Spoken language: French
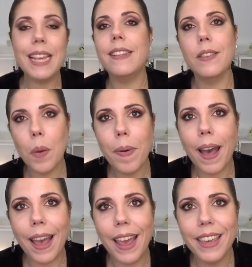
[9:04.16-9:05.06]
est sans
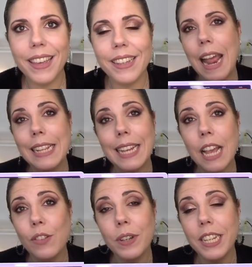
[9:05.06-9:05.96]
pareil. Elle est
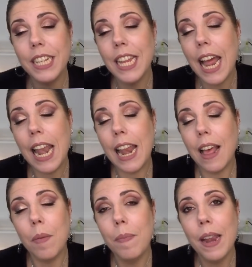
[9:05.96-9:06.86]
très originale, elle
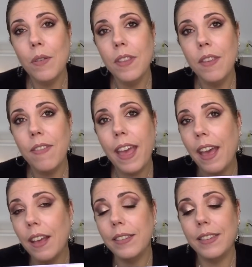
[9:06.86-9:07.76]
a un bel
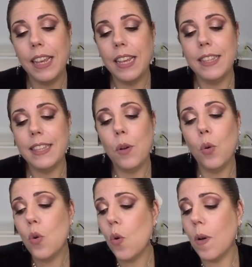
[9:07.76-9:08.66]
univers, c'est
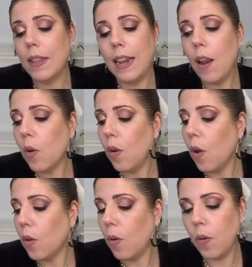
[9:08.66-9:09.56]
loco quoi, c'est loco
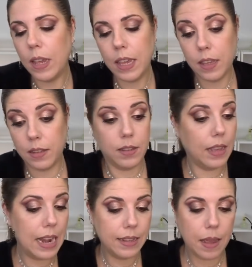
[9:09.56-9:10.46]
loco et
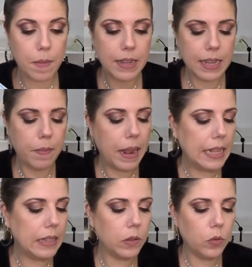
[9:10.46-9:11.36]
elle est très belle cette
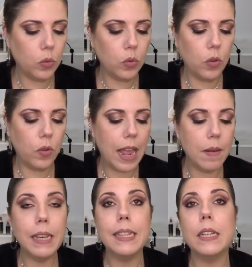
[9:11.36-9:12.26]
palette, donc euh, elle
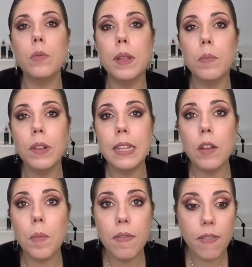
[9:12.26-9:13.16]
elle été complètement d'être
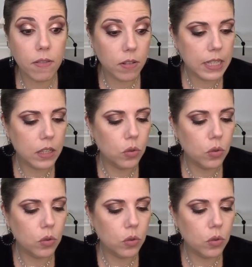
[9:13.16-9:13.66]
dans mes favorites